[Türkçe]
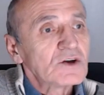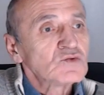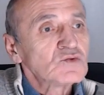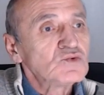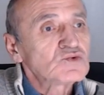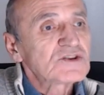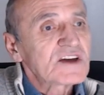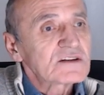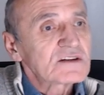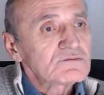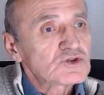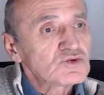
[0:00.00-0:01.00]
yüzde
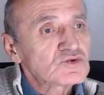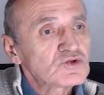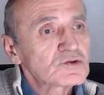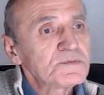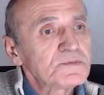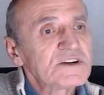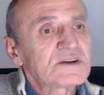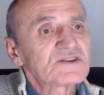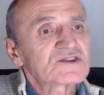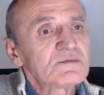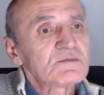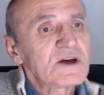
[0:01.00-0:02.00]
73'lük bir
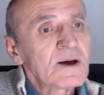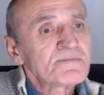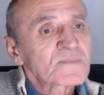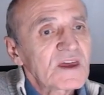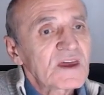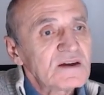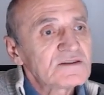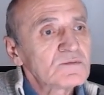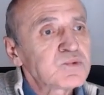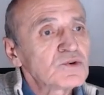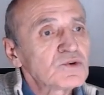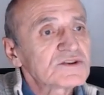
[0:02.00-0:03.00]
kesimi
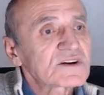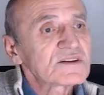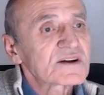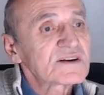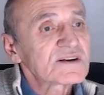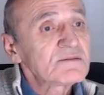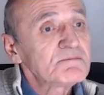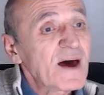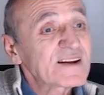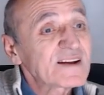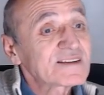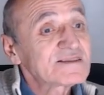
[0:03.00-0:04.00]
eğitim politikalarının
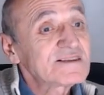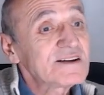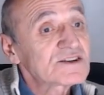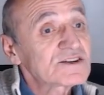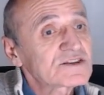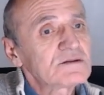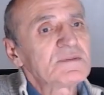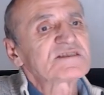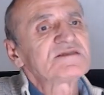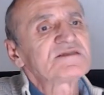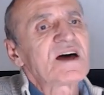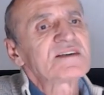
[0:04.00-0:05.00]

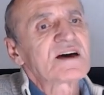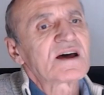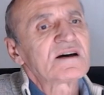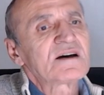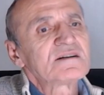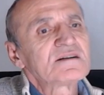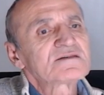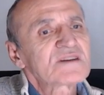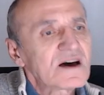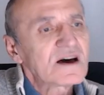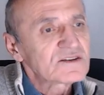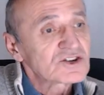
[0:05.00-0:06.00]
merkezileştirilmesinden yana.
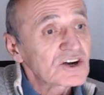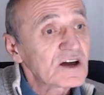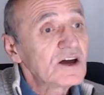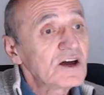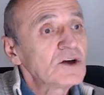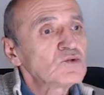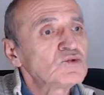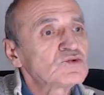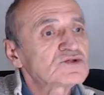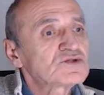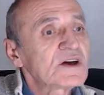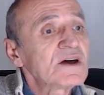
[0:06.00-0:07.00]
Sadece
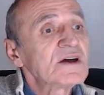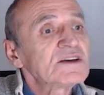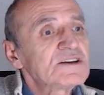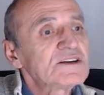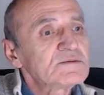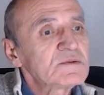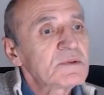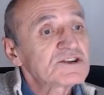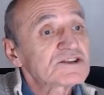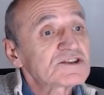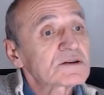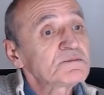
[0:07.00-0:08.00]
yüzde
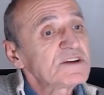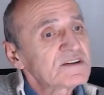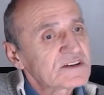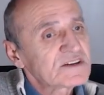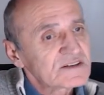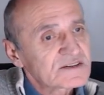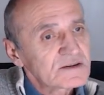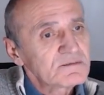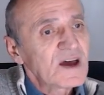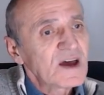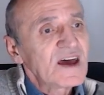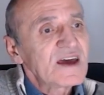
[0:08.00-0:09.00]
25'lik bir kesim
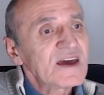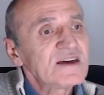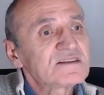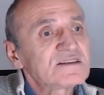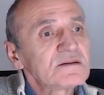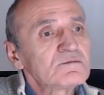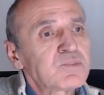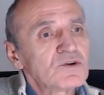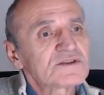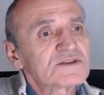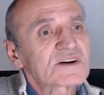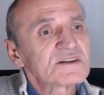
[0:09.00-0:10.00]
eğitim
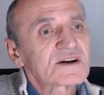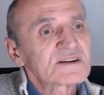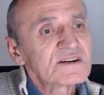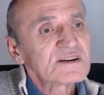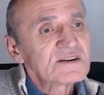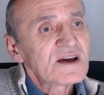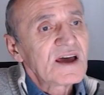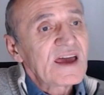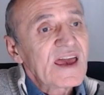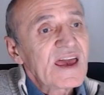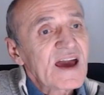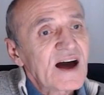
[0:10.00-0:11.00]
politikalarının
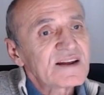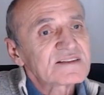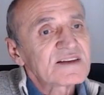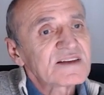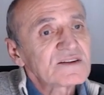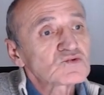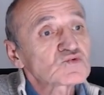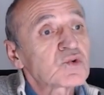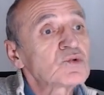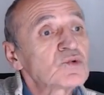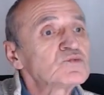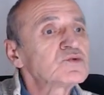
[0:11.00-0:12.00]
eyaletlerin
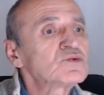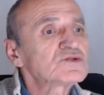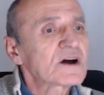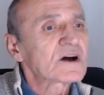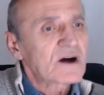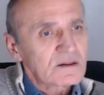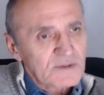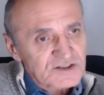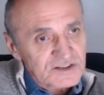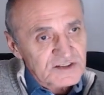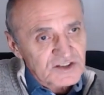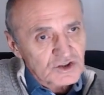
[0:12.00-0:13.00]
sorumluluğunda
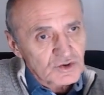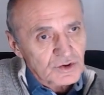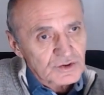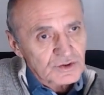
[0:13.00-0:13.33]
kalmasını istiyor.